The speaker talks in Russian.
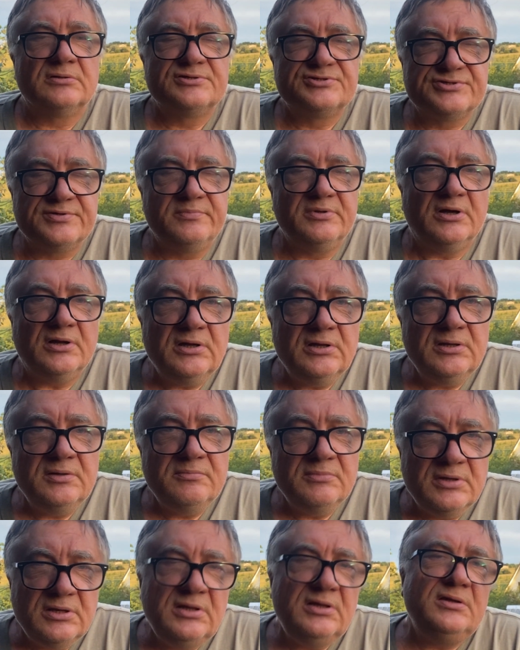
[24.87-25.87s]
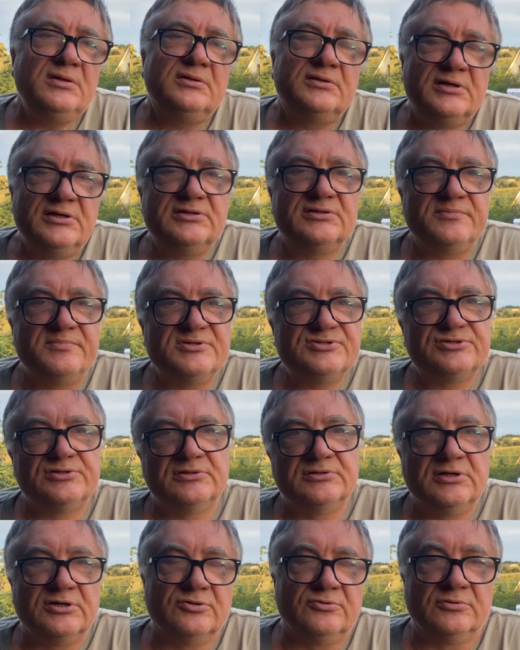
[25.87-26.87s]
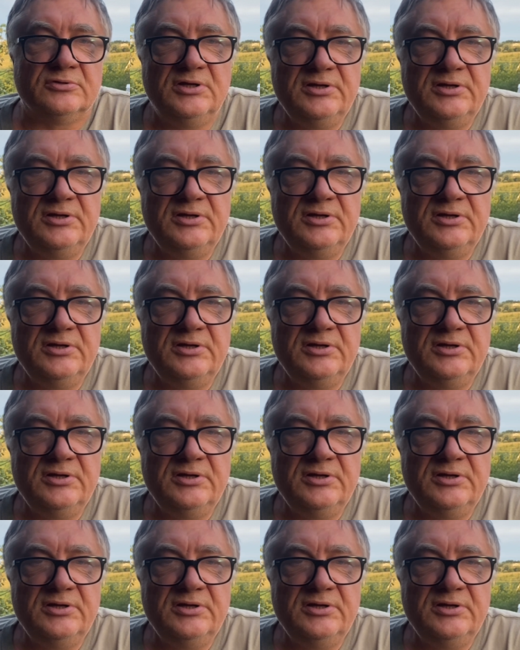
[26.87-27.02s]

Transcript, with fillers: собираем и на это место дайкон.